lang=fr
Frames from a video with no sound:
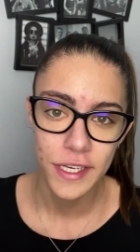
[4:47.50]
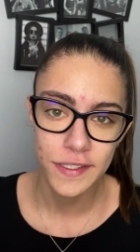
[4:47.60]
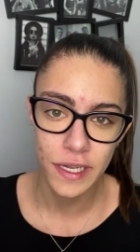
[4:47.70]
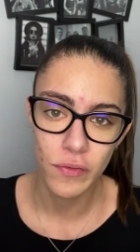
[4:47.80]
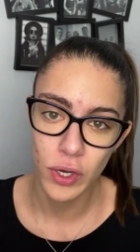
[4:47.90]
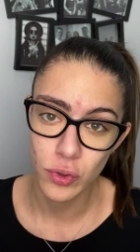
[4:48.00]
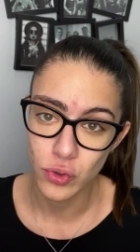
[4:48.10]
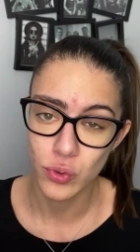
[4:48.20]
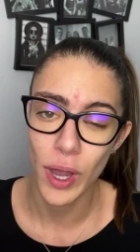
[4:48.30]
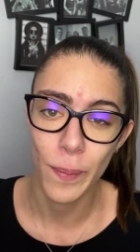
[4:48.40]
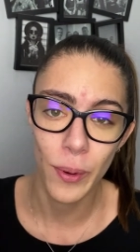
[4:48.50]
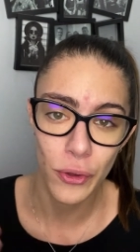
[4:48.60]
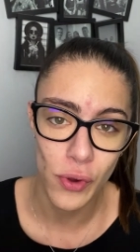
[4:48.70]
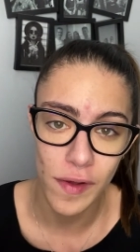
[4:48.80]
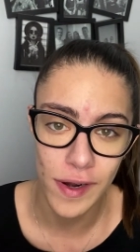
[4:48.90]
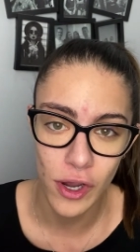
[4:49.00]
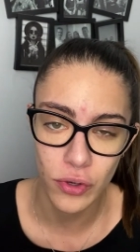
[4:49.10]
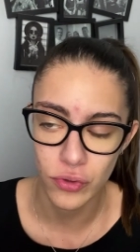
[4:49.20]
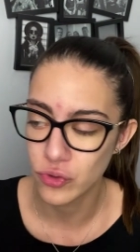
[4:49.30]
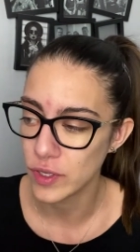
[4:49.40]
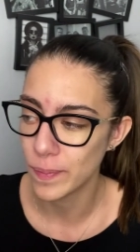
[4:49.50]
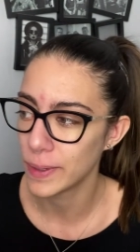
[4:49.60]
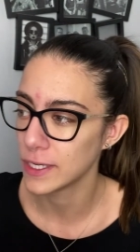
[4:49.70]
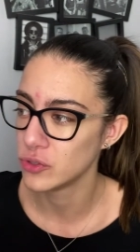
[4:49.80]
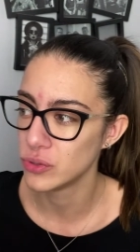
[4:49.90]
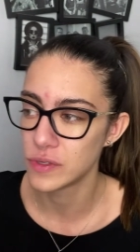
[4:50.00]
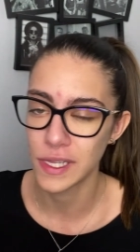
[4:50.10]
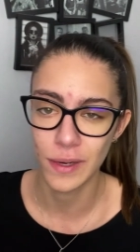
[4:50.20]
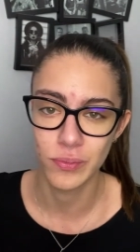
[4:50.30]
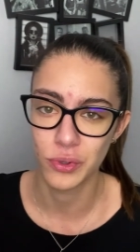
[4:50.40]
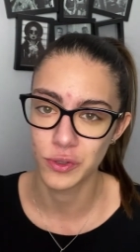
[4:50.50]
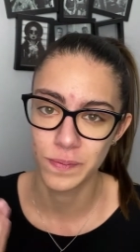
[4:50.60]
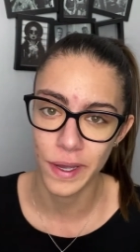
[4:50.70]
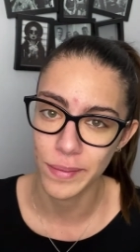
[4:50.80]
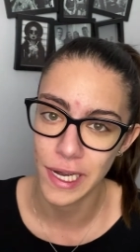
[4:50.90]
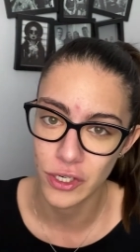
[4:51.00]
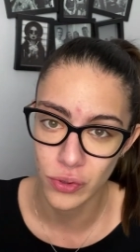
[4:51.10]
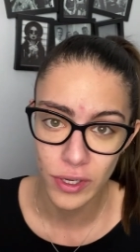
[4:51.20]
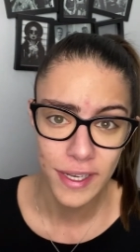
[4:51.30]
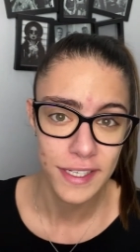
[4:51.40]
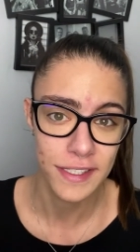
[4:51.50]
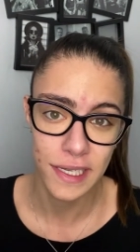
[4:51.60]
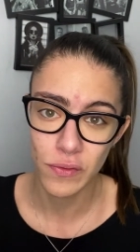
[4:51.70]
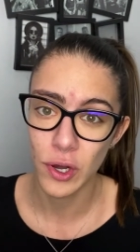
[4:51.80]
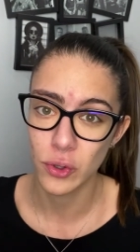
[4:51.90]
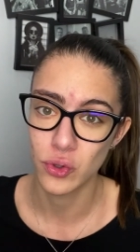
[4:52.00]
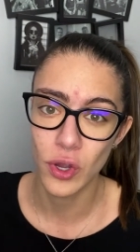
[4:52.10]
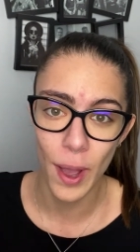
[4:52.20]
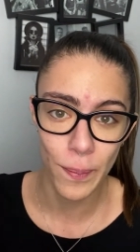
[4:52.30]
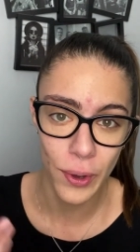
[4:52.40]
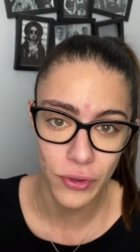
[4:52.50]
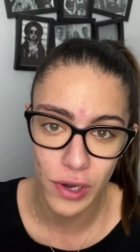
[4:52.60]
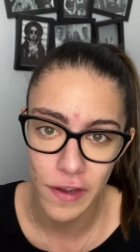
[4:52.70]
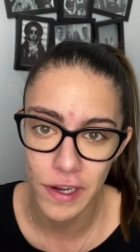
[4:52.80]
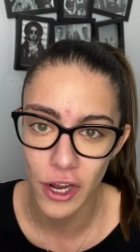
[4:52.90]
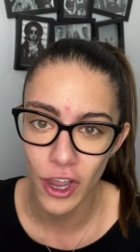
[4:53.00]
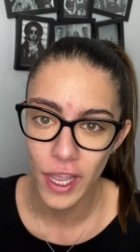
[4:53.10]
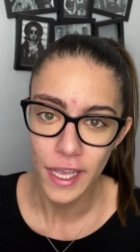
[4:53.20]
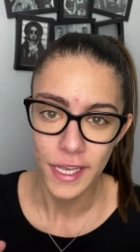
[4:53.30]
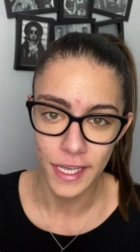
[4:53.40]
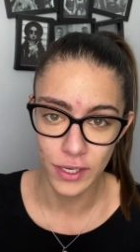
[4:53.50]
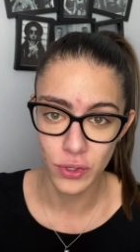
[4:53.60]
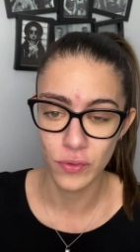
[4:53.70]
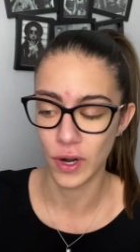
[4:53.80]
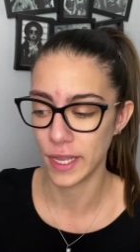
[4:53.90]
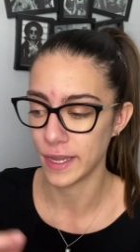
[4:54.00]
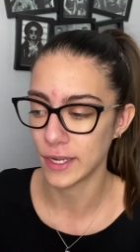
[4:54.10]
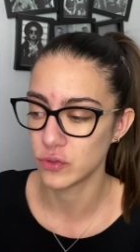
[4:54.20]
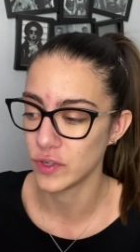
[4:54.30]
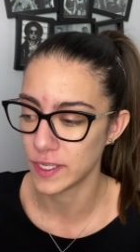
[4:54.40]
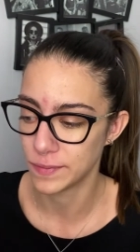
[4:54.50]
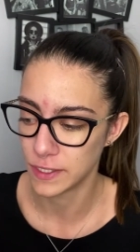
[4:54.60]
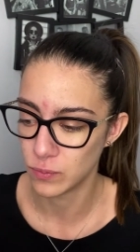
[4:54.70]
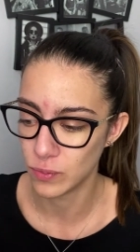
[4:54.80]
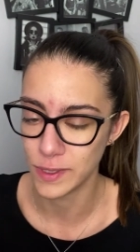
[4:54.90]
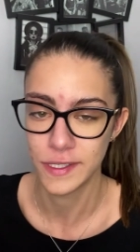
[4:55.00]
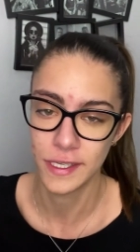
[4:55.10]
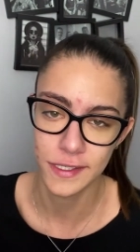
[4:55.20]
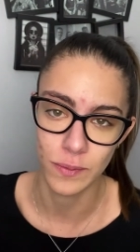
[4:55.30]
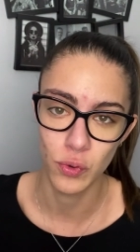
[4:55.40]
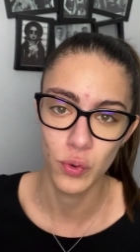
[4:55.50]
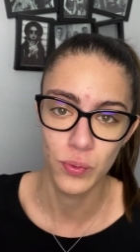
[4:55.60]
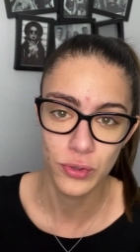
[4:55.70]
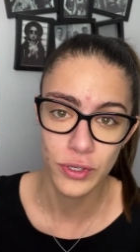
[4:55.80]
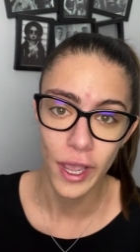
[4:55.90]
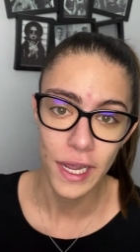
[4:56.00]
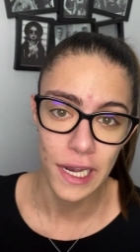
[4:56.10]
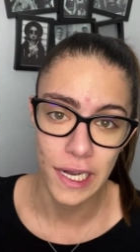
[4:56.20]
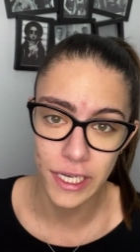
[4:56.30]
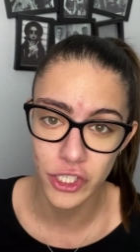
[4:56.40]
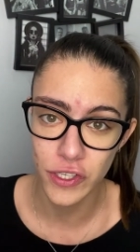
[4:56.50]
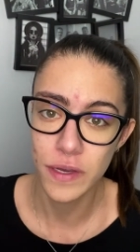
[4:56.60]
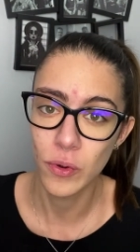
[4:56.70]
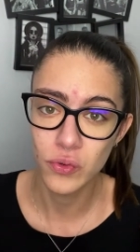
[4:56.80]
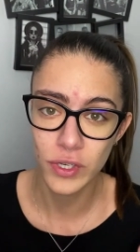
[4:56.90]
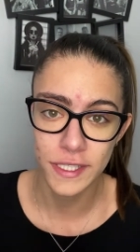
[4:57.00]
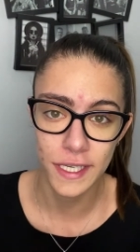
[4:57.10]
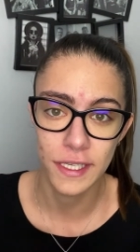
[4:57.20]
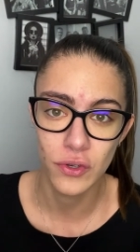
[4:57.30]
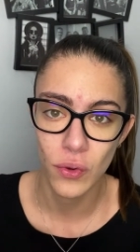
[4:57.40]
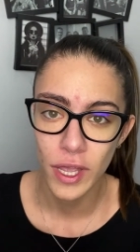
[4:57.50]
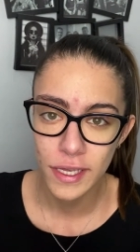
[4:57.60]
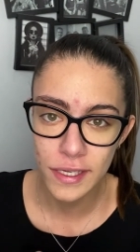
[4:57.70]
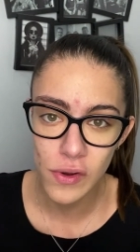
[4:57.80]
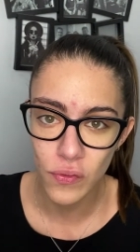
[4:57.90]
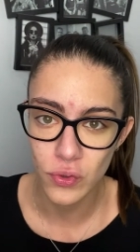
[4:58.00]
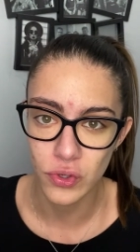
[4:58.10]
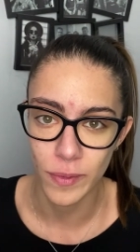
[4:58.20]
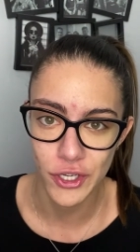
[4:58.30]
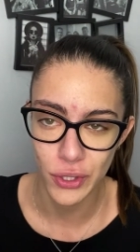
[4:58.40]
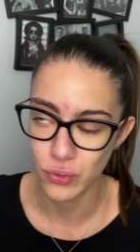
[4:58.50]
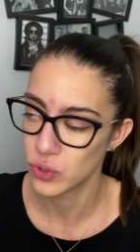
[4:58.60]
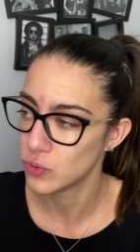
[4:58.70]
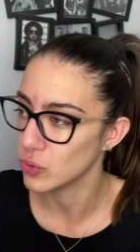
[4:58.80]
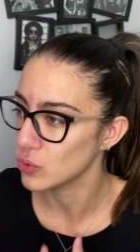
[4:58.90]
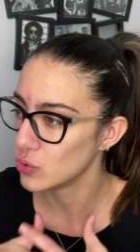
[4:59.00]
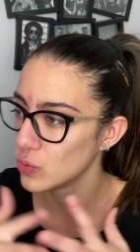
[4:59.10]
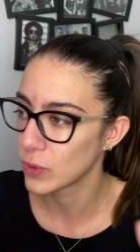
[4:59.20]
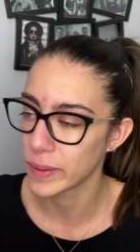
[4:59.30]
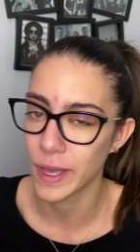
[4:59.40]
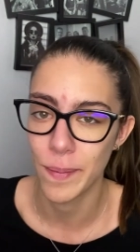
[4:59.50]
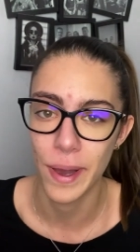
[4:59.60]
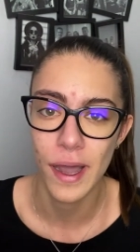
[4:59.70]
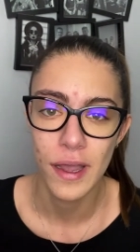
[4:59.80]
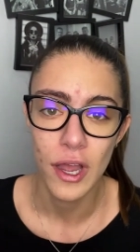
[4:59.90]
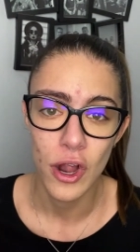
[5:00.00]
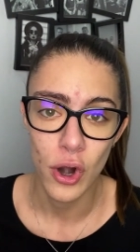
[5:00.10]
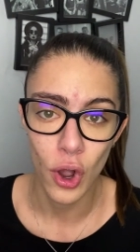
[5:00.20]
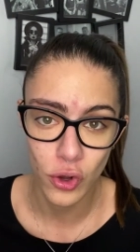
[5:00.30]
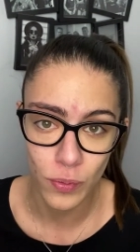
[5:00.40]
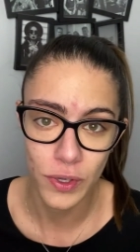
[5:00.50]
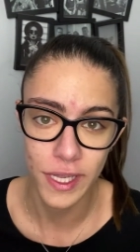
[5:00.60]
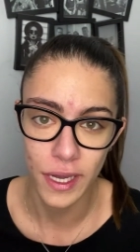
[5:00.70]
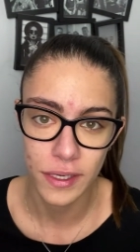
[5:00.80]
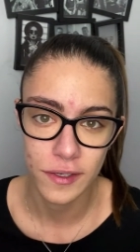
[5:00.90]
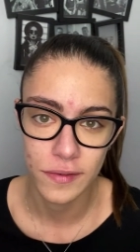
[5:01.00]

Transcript: s'ils voient que tu apportes de la valeur, que tu n'es pas juste là pour spammer les gens, s'ils voient que tu apportes de la valeur et que voilà, derrière tu fais ta petite publicité, c'est beaucoup plus légitime. En tout cas, s'il y a des gens qui le font sur ma chaîne YouTube, je ne supprimerai pas leurs commentaires.